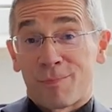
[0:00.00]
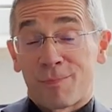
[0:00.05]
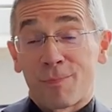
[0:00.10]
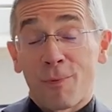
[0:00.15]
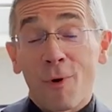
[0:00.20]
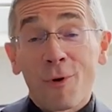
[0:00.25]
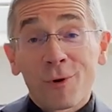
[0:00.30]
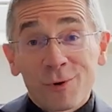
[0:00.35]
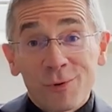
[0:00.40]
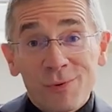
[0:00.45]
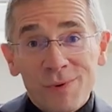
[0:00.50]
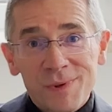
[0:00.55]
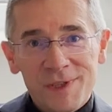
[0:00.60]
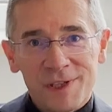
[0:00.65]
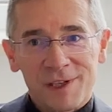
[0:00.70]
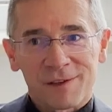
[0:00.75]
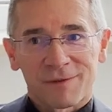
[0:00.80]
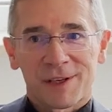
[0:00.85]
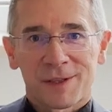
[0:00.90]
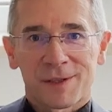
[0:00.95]

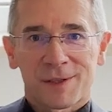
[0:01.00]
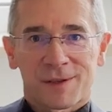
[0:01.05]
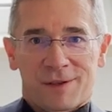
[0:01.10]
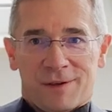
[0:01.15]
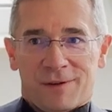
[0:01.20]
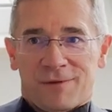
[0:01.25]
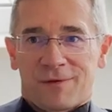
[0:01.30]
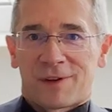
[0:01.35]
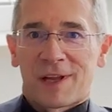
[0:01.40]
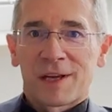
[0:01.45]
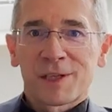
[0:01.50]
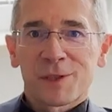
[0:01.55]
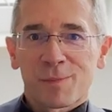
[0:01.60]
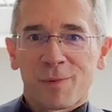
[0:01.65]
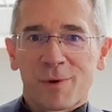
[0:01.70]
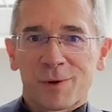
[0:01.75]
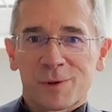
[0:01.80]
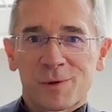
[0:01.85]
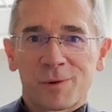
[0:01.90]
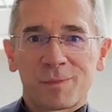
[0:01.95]
Pokusy, więc w ten
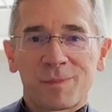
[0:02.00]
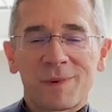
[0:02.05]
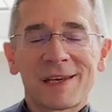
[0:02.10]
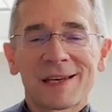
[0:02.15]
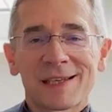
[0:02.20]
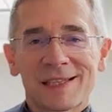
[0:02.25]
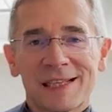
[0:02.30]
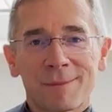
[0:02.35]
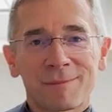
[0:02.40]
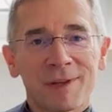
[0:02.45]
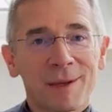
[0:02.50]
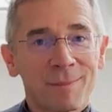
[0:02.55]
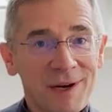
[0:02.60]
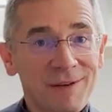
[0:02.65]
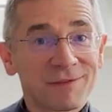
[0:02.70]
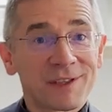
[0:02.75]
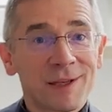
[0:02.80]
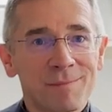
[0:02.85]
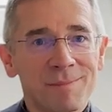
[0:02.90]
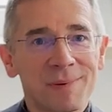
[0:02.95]
sposób jest nam
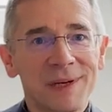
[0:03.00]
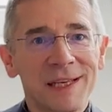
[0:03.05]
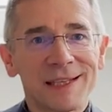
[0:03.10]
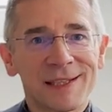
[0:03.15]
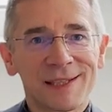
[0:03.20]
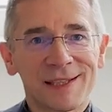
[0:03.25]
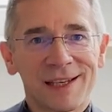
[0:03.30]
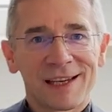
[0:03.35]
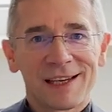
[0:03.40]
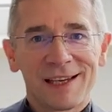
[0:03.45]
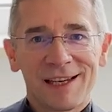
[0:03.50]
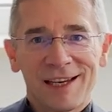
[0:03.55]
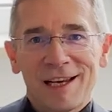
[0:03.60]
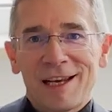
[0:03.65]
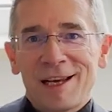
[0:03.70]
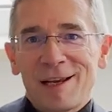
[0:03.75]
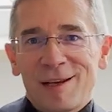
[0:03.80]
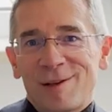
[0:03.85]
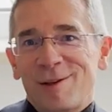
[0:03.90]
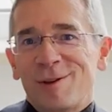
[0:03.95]
naprawdę
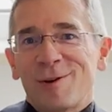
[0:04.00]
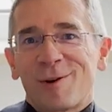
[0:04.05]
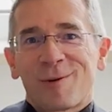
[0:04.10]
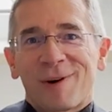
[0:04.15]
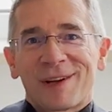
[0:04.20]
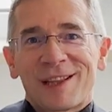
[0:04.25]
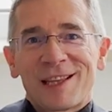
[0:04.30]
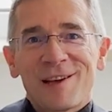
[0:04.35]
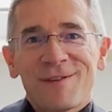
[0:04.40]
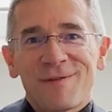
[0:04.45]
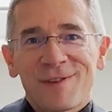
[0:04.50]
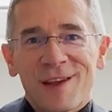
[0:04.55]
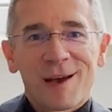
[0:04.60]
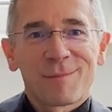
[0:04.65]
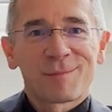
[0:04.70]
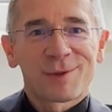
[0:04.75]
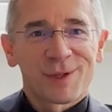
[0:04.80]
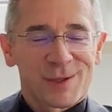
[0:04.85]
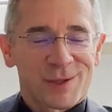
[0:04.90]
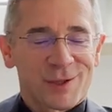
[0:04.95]
bliski i dokładnie
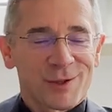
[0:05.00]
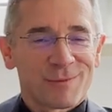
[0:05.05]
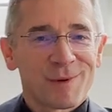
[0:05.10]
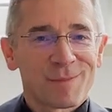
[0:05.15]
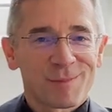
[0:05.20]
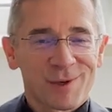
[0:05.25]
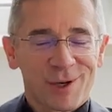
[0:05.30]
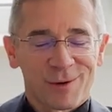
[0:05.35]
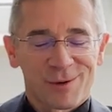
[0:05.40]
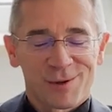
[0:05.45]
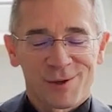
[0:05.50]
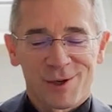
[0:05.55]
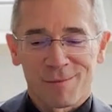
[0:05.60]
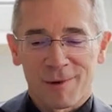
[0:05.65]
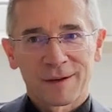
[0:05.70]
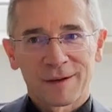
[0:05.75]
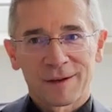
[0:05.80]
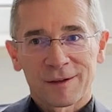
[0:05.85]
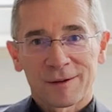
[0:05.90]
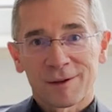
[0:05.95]
wie, przez co my
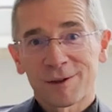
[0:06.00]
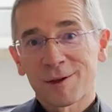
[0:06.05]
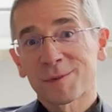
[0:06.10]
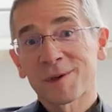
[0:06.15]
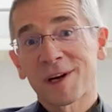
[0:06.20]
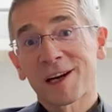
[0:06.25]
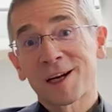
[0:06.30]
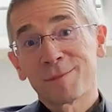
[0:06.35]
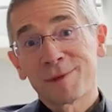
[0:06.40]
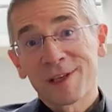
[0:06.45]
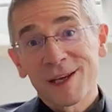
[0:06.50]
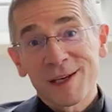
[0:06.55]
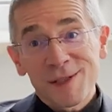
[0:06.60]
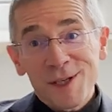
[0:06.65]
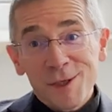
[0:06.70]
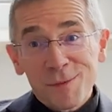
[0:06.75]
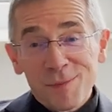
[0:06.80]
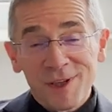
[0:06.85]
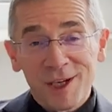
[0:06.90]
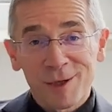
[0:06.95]
przechodzimy. No dobrze, ale my nie
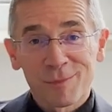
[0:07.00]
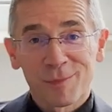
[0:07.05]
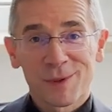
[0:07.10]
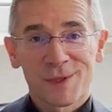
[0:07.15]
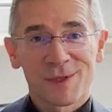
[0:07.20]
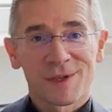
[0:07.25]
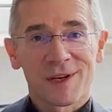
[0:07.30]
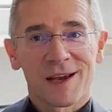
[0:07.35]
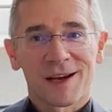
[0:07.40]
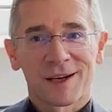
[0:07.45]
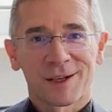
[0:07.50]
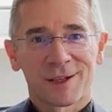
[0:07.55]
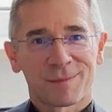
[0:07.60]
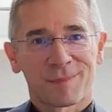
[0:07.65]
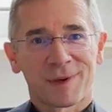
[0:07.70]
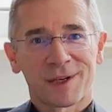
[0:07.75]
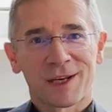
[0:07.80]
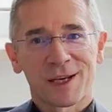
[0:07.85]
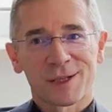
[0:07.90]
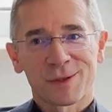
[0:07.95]
jesteśmy tak mocni jak
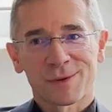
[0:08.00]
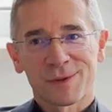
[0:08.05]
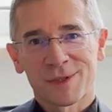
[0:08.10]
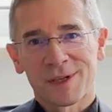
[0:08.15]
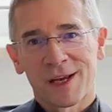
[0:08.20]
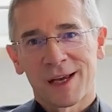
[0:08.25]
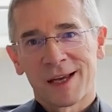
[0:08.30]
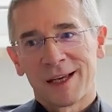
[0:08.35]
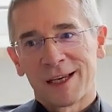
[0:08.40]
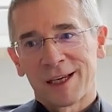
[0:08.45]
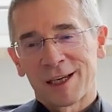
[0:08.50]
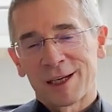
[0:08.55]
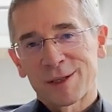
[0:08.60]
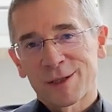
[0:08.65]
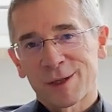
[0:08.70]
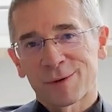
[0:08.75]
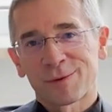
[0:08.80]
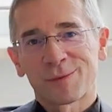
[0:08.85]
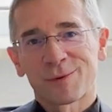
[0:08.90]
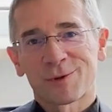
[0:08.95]
Pan Jezus i
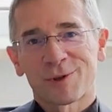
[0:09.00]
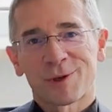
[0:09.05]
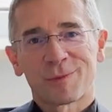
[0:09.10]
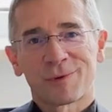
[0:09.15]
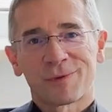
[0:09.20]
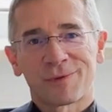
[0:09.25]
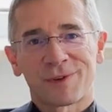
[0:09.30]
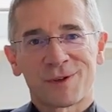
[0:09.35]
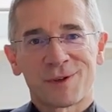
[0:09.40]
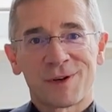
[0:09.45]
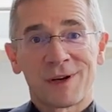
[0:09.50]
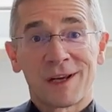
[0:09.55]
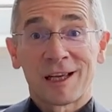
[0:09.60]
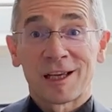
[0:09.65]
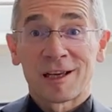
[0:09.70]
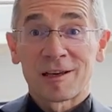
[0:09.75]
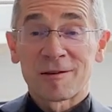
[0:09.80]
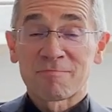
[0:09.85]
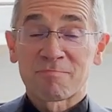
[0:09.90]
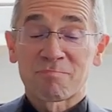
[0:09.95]
co tu dużo mówić.
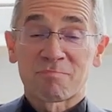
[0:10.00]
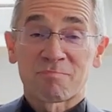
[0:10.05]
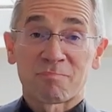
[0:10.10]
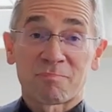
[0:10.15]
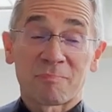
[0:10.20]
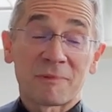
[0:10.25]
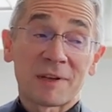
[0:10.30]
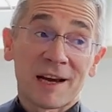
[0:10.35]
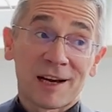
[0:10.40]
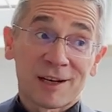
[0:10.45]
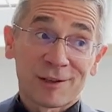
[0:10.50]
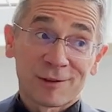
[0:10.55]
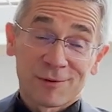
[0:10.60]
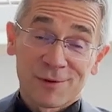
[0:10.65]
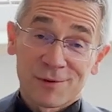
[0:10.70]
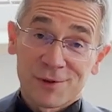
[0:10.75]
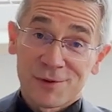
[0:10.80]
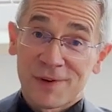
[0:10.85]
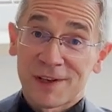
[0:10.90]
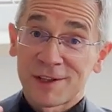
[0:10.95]
Mm, jak
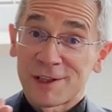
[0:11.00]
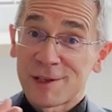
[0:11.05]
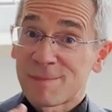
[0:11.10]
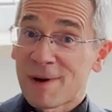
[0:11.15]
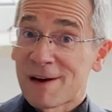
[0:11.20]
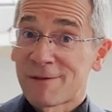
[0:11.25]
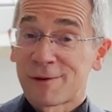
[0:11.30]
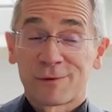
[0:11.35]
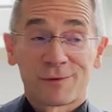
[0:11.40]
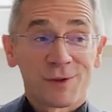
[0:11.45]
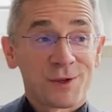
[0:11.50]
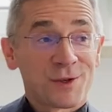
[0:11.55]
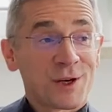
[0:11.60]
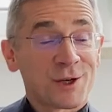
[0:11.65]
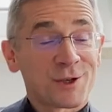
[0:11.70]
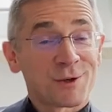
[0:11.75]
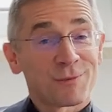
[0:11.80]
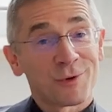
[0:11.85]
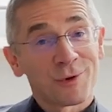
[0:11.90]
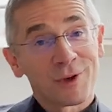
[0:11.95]
to święty Paweł w
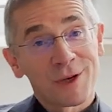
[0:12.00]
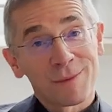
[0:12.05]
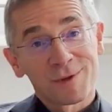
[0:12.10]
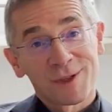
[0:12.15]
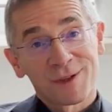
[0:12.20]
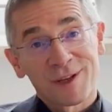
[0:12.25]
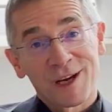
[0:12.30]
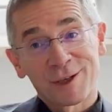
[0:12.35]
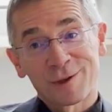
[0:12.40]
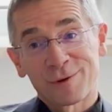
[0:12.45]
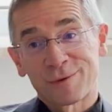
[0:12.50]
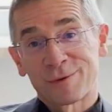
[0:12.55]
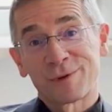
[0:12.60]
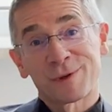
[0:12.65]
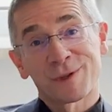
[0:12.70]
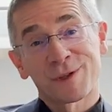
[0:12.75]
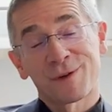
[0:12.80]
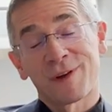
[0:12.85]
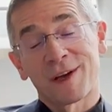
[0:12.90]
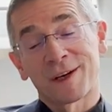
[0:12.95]
dzisiejszym drugim czytaniu
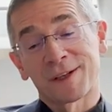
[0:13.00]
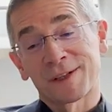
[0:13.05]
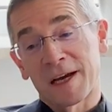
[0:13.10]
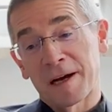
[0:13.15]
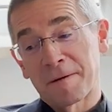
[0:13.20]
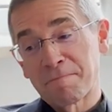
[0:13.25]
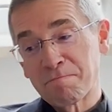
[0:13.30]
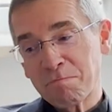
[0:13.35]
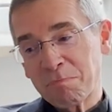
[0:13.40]
stwierdza,